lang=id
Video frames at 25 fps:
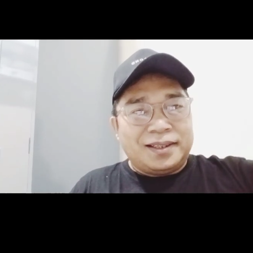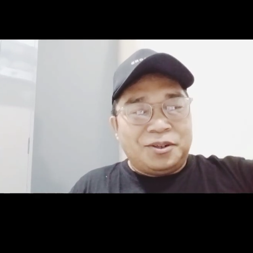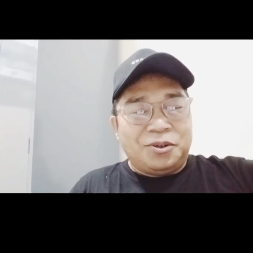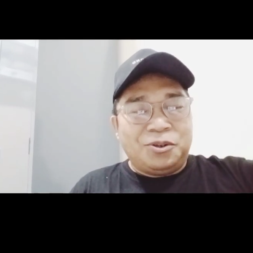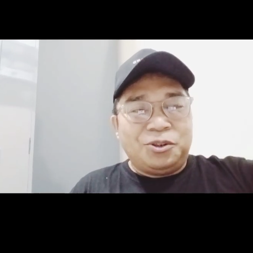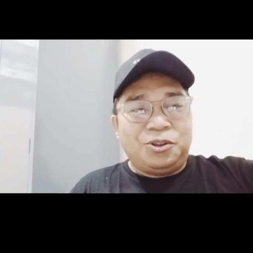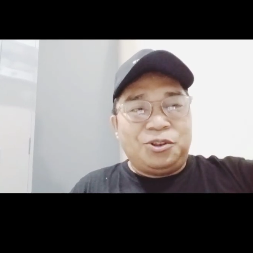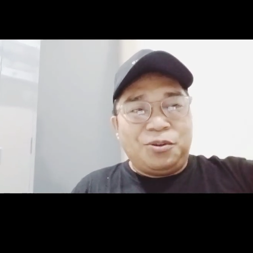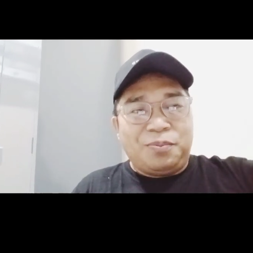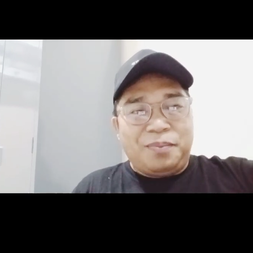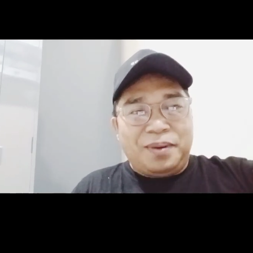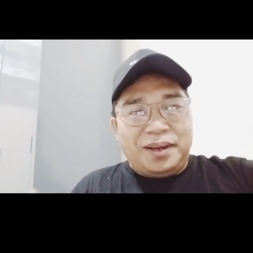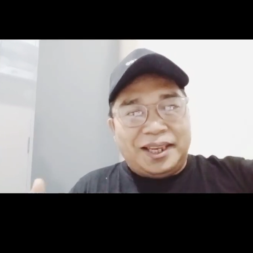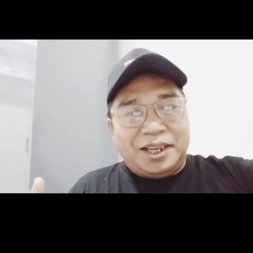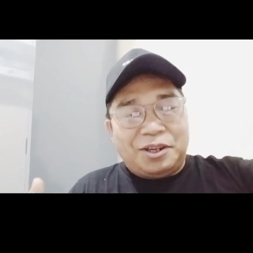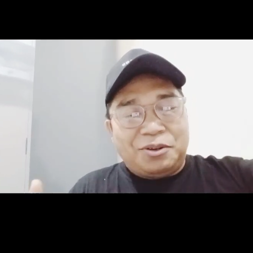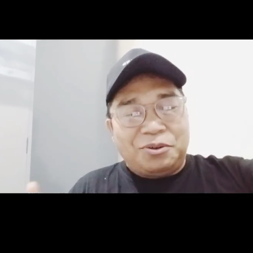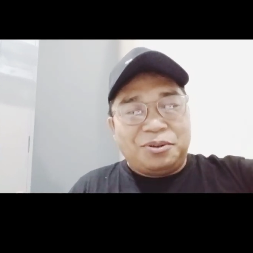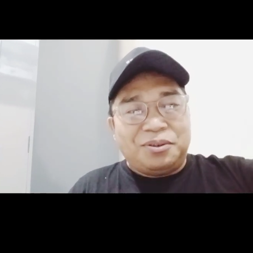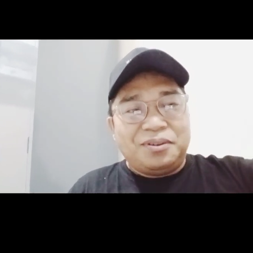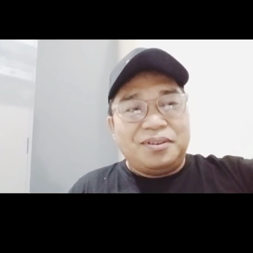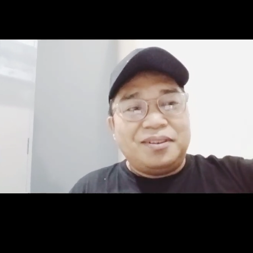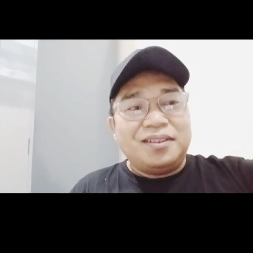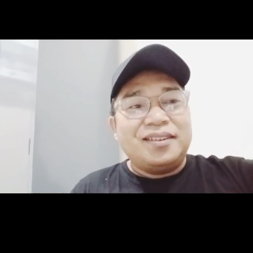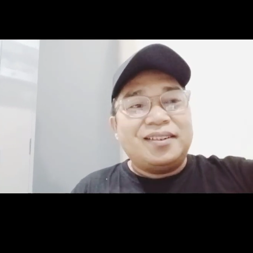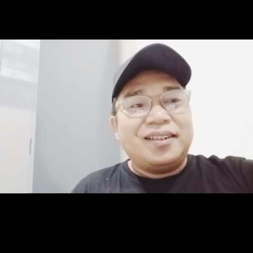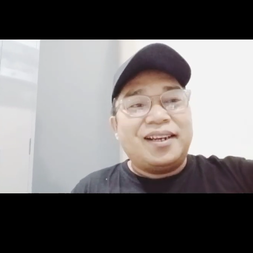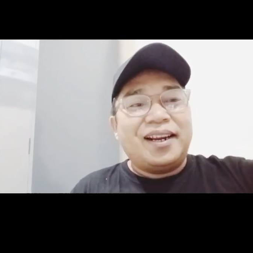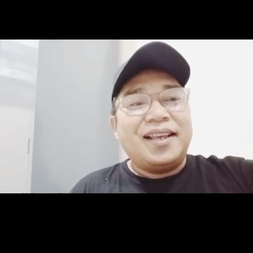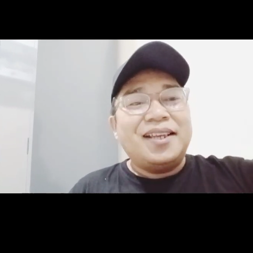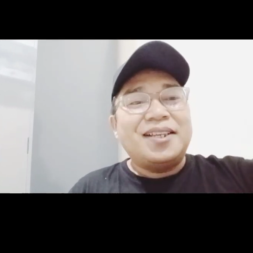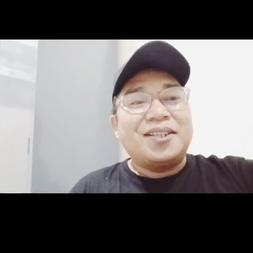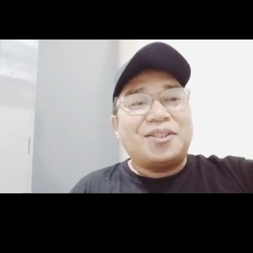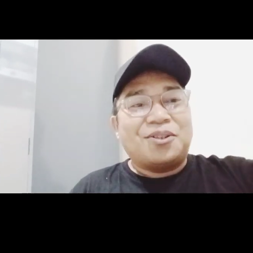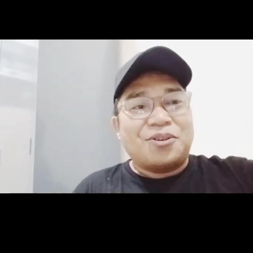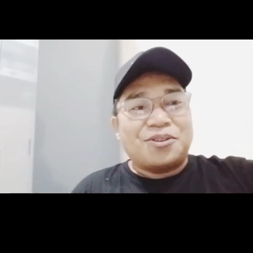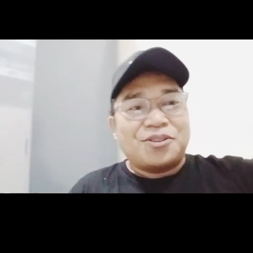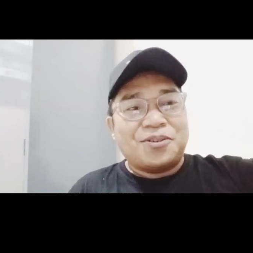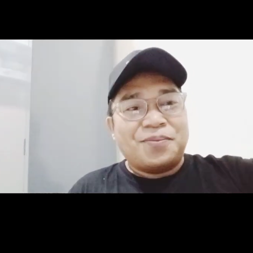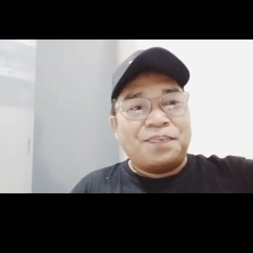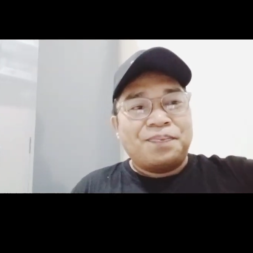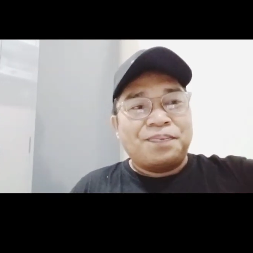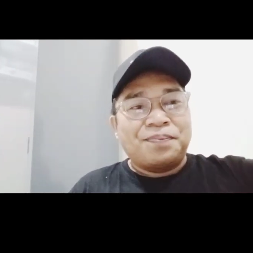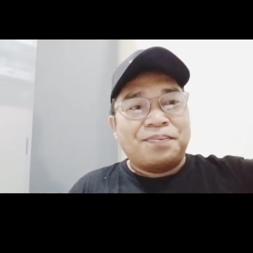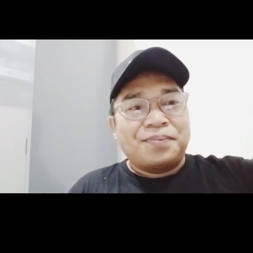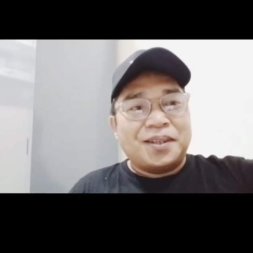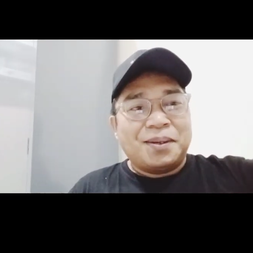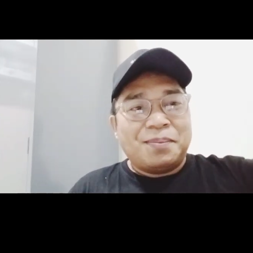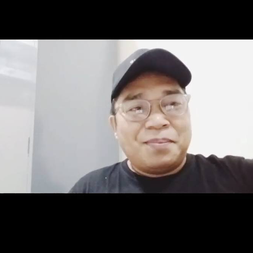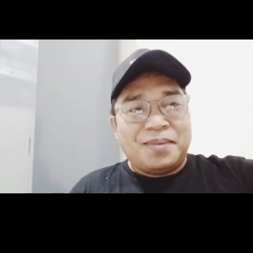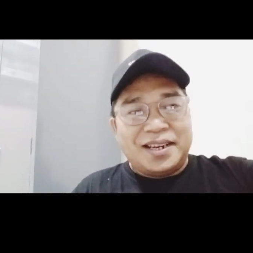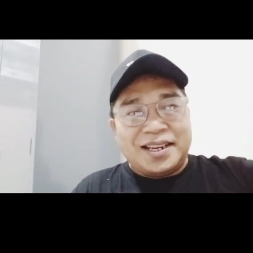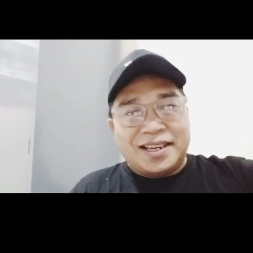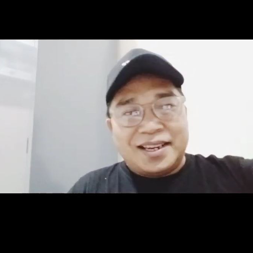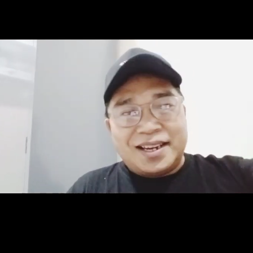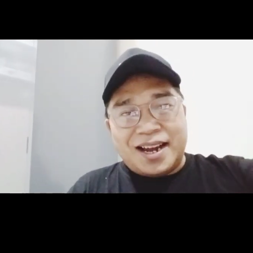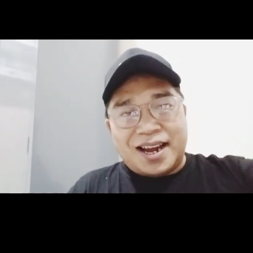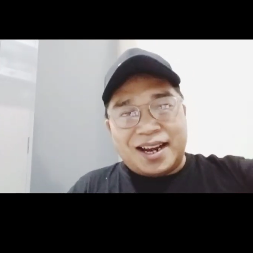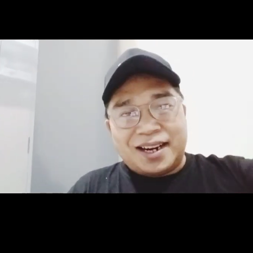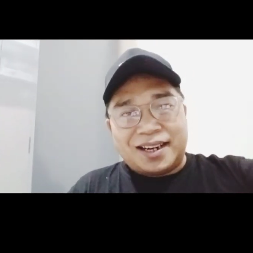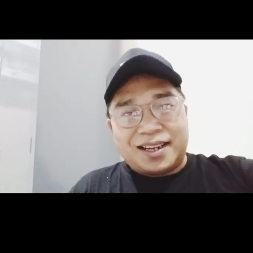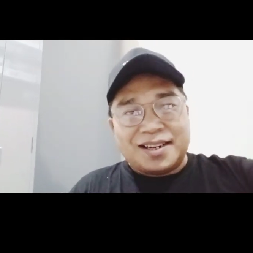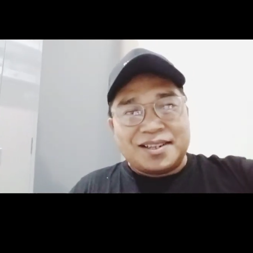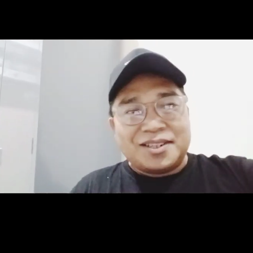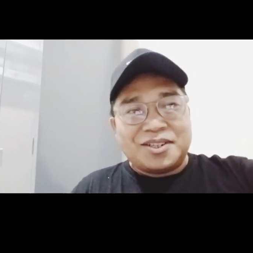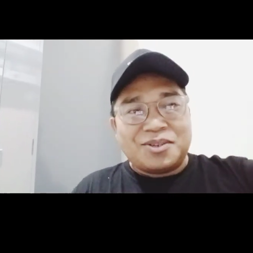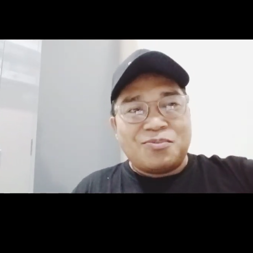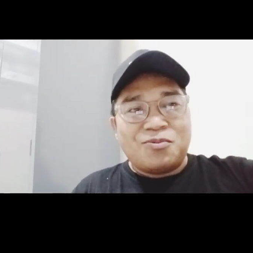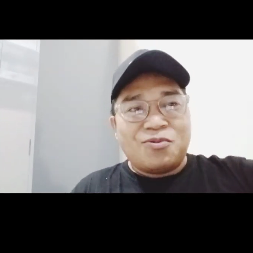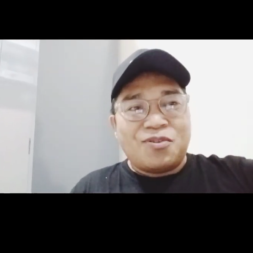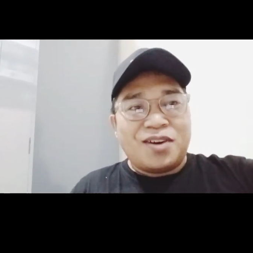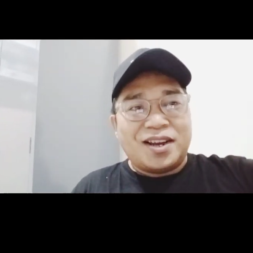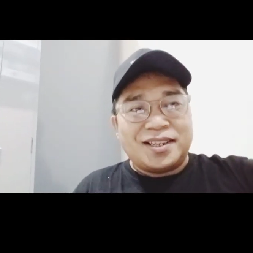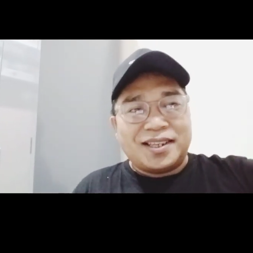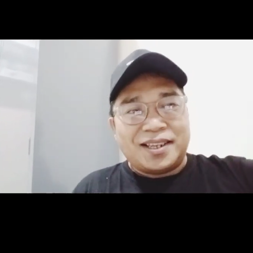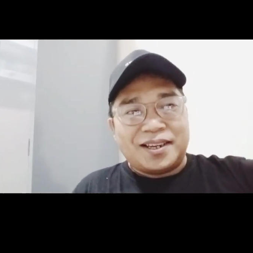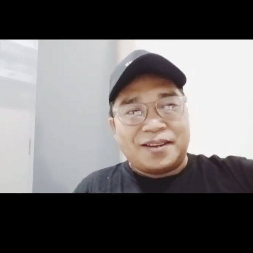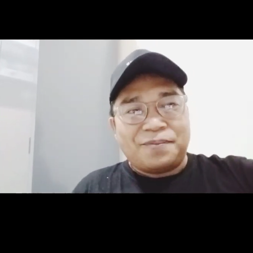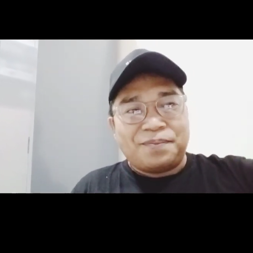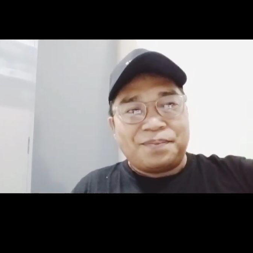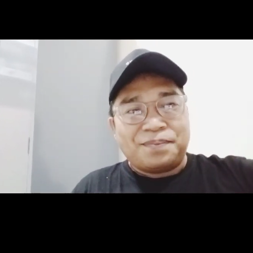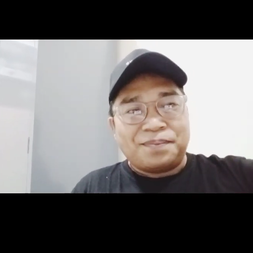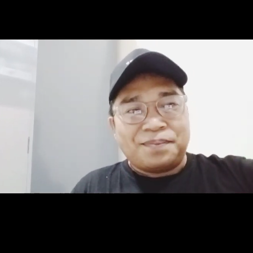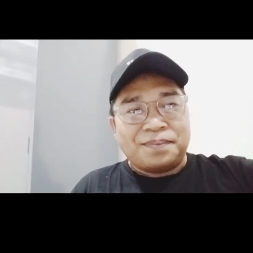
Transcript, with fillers: untuk mengikut Kristus meninggalkan semuanya